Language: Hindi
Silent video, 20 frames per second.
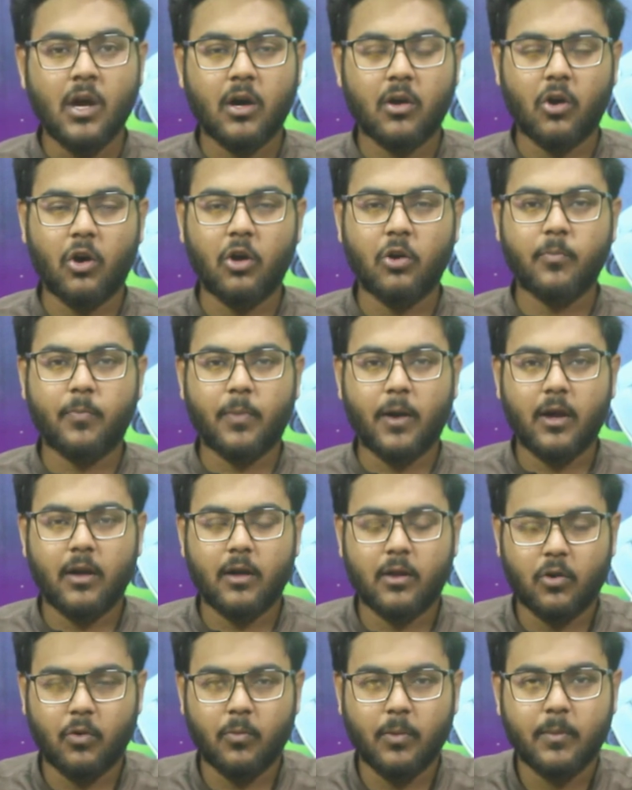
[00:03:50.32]
रोन पा
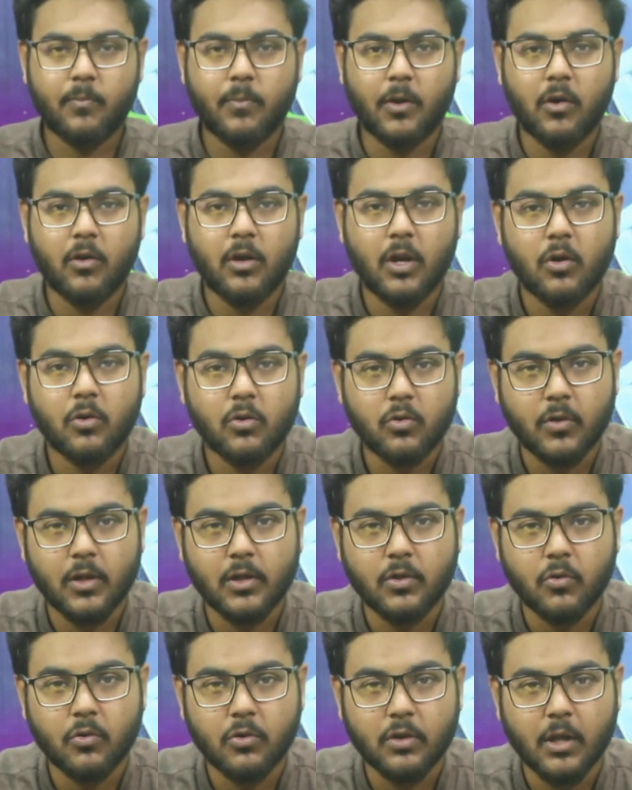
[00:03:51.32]
रोमन पाउल आउट हुए
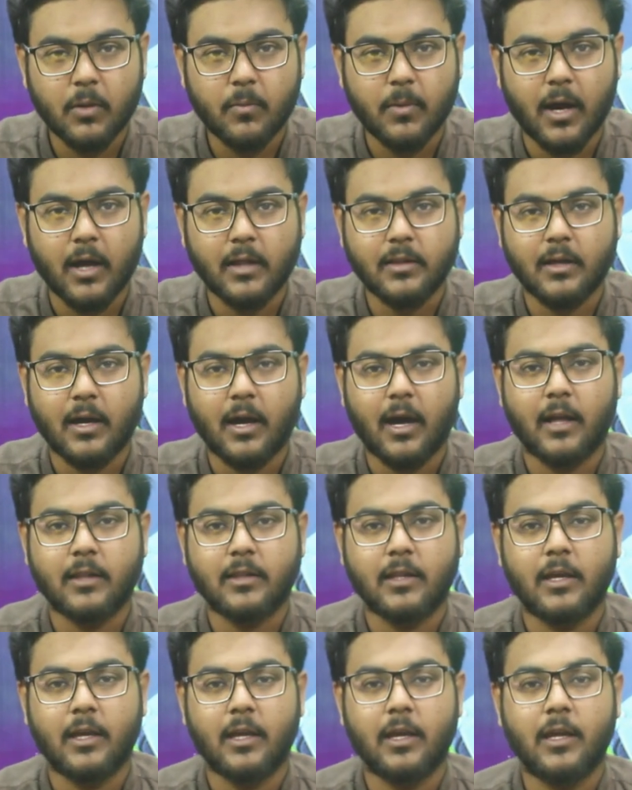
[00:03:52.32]
तो उनके बाद
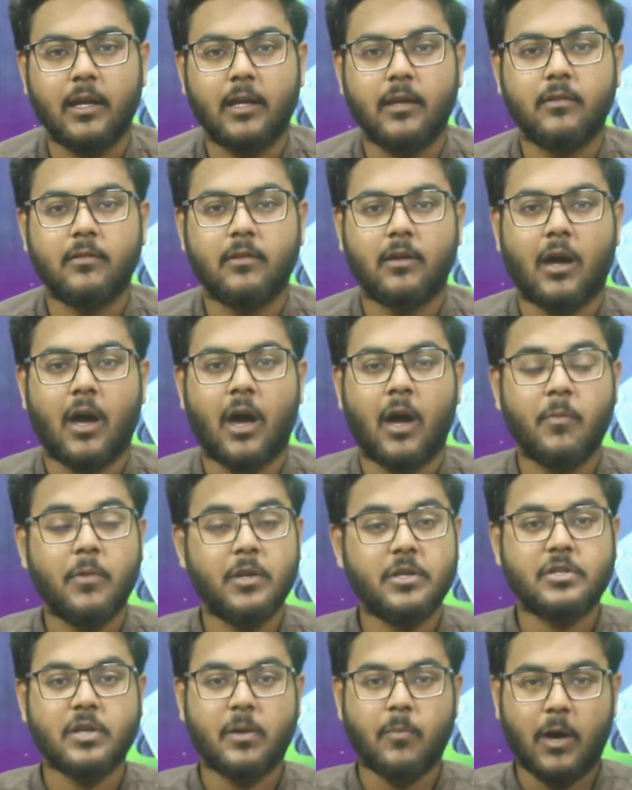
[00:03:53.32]
आते हैं
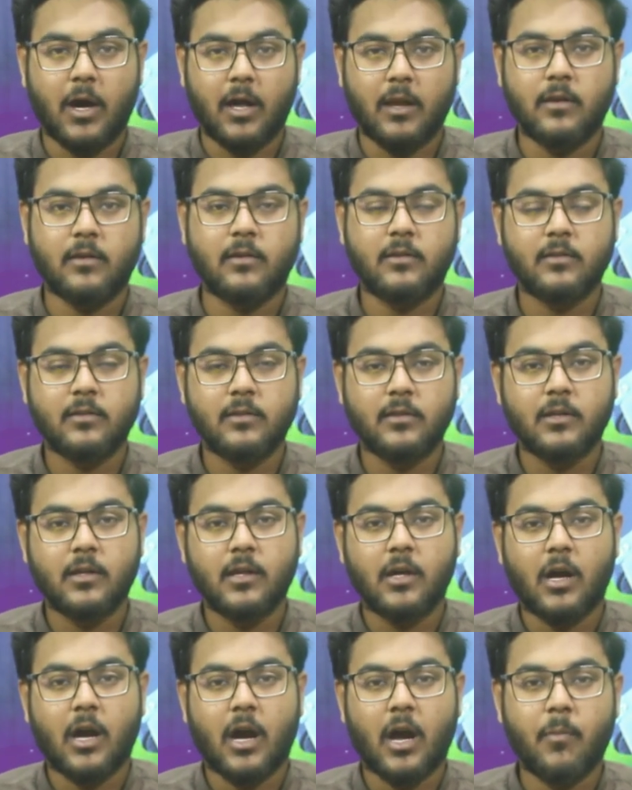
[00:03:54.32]
आमिर जमाल
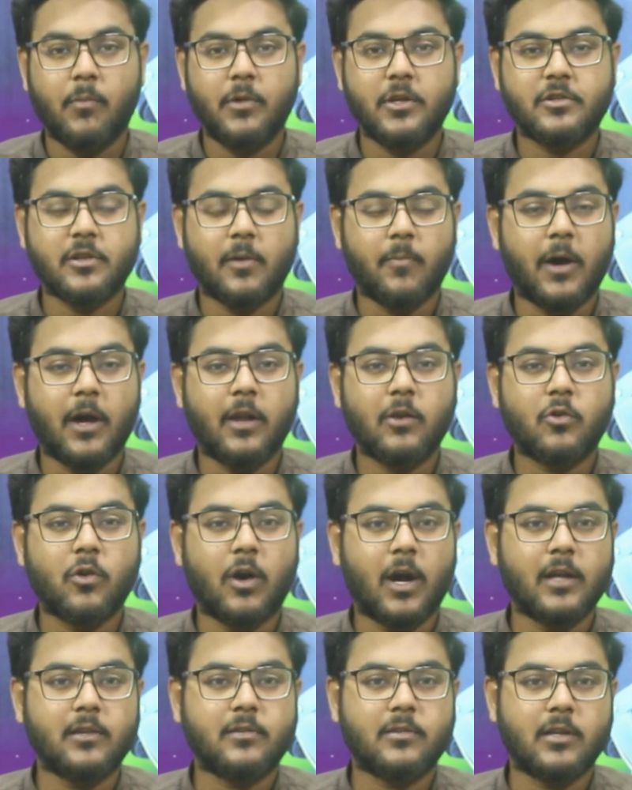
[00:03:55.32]
आमिर जमाल को
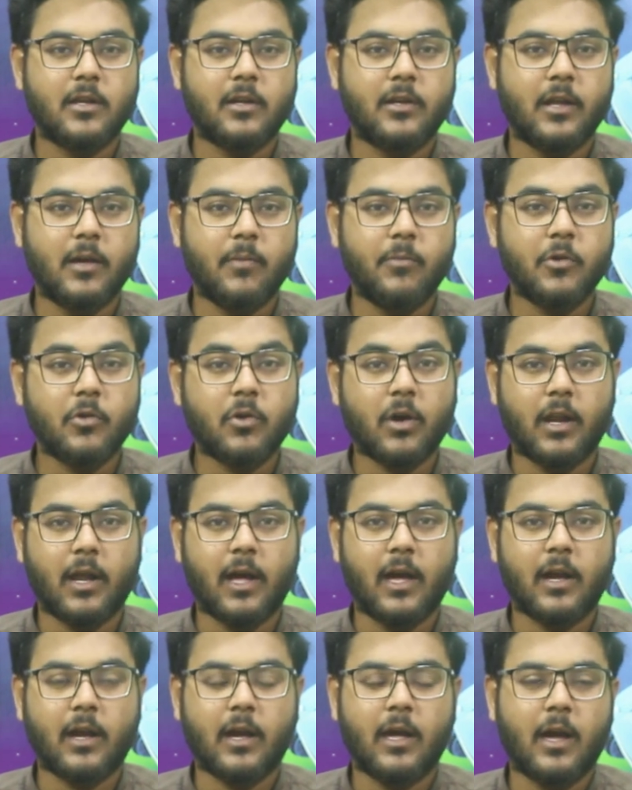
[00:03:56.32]
आज डेब्यू
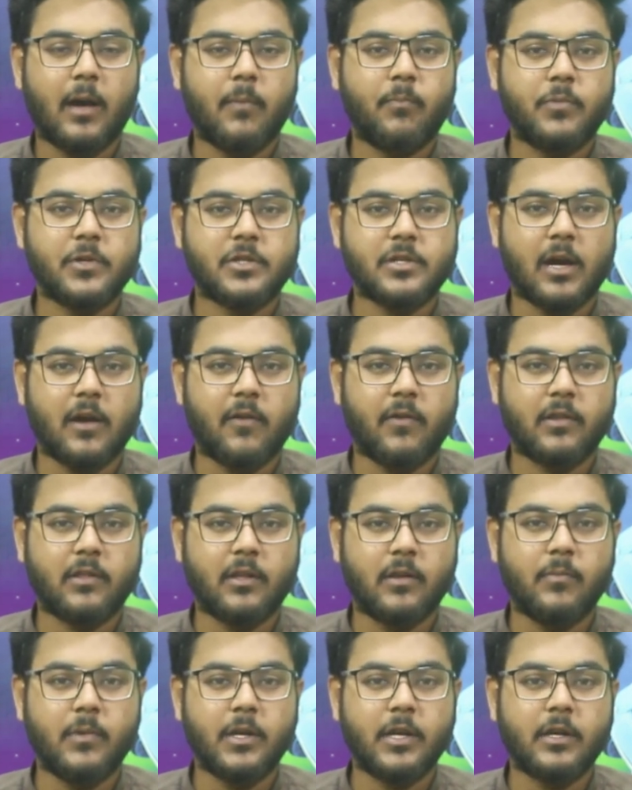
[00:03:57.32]
कराया गया पिशावर
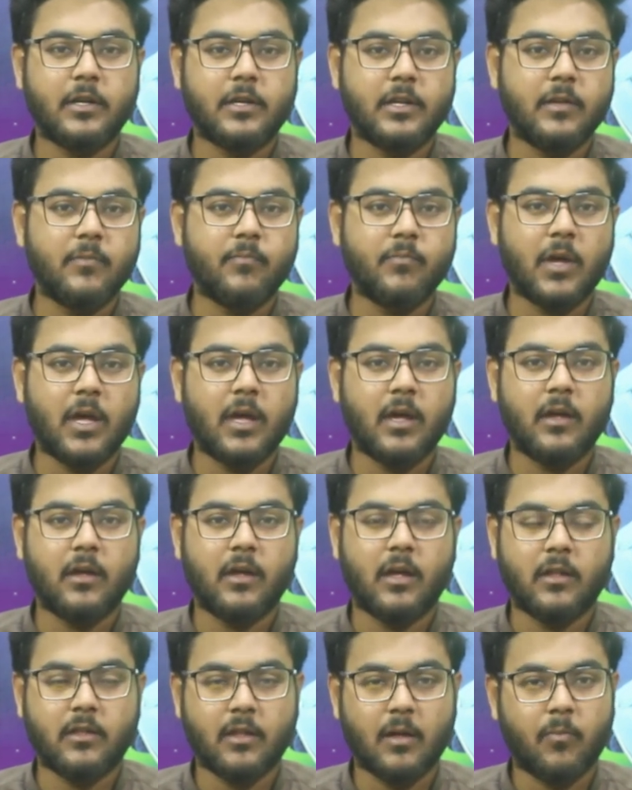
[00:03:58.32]
जलमी की टीम
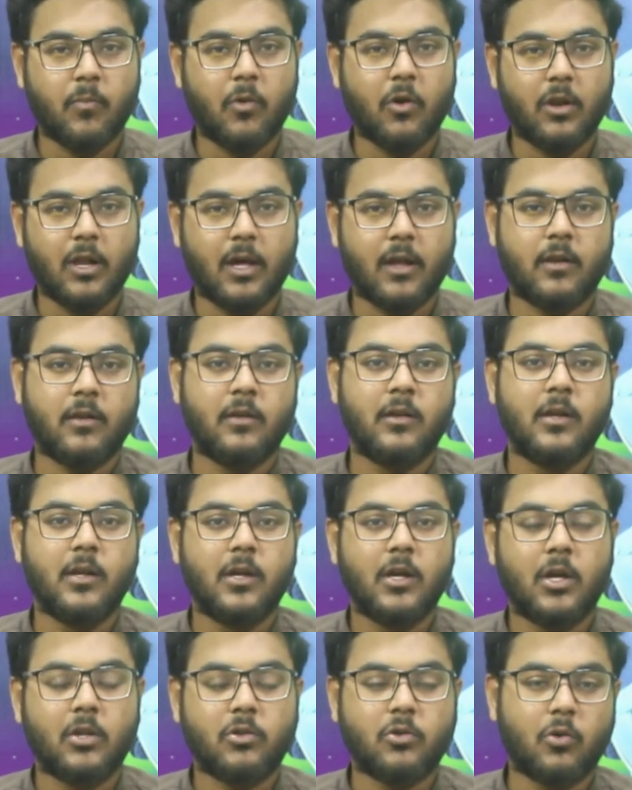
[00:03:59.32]
में एज अ बॉलर
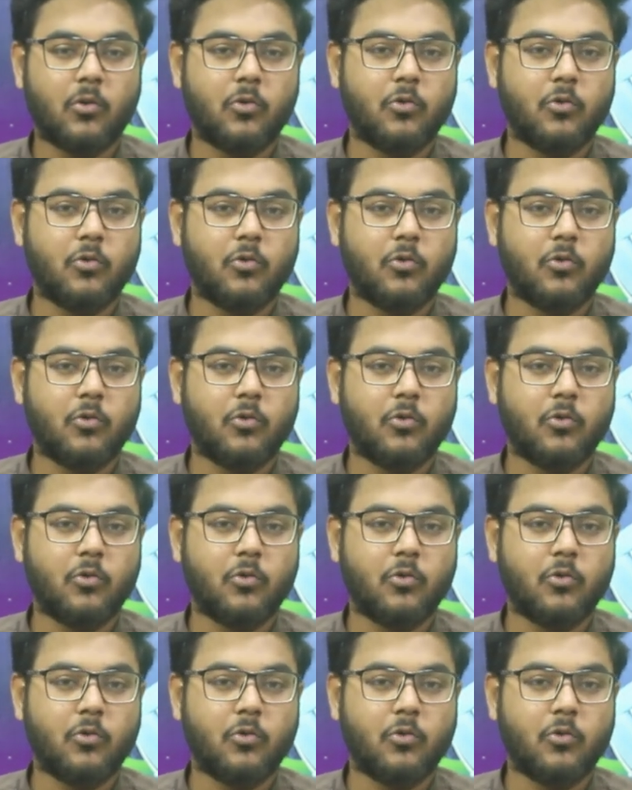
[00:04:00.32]
तो